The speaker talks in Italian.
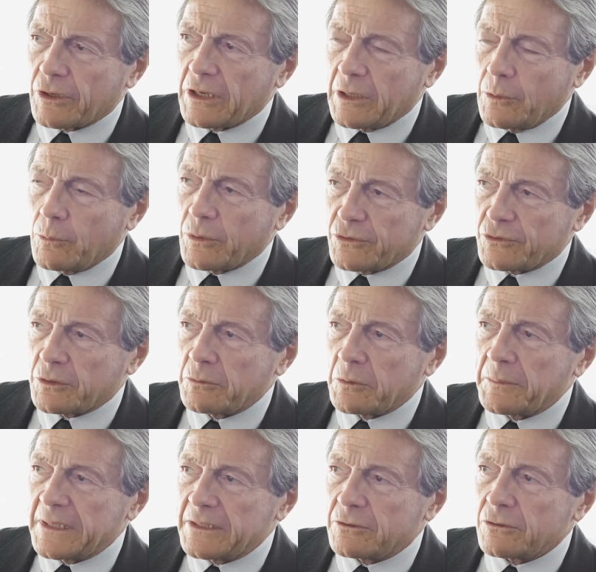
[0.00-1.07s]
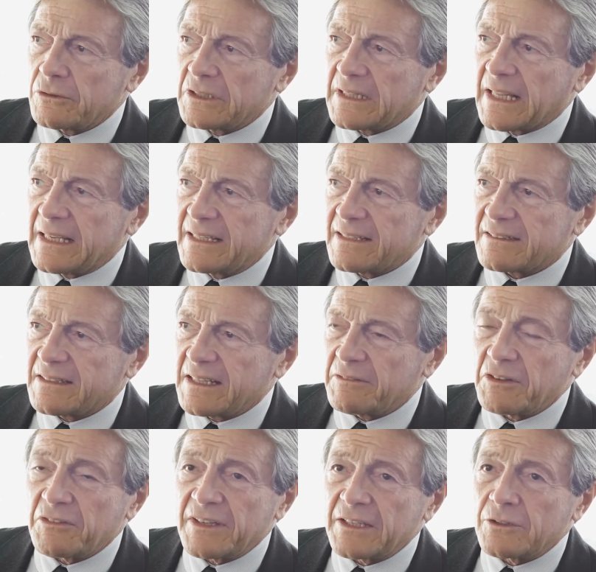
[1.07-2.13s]
che in questo momento l'Italia stia
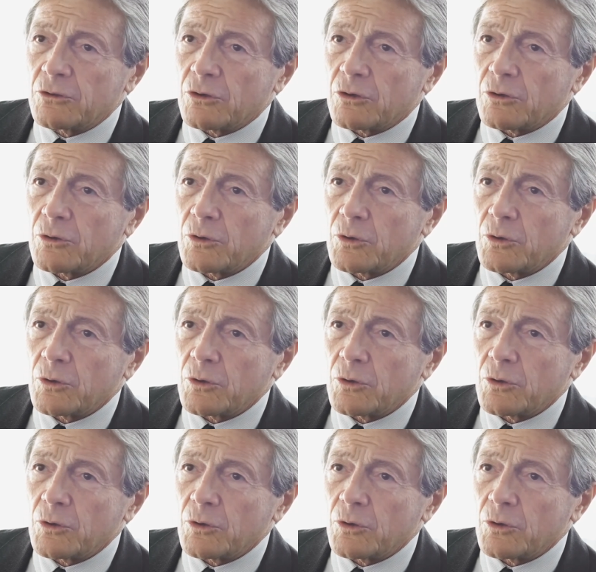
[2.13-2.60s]
vivendo